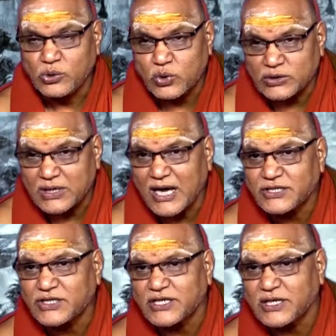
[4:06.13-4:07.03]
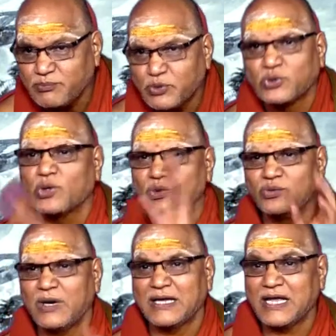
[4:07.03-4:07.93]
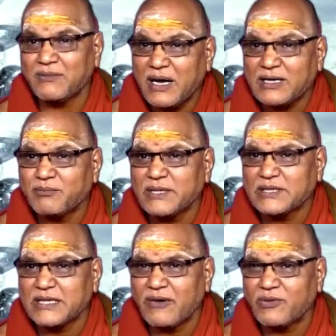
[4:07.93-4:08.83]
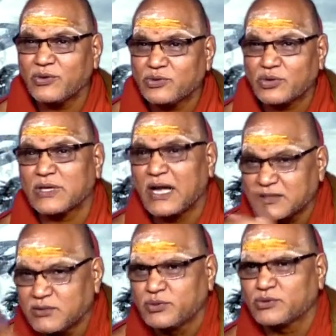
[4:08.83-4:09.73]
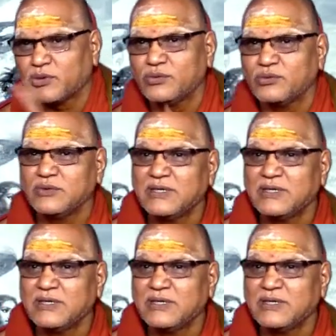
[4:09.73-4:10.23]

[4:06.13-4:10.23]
ధృతరాష్ట్రుడికి పుత్రులు అధర్మానికి ప్రతీక ఎవరు ధృతరాష్ట్రుని పుత్రులు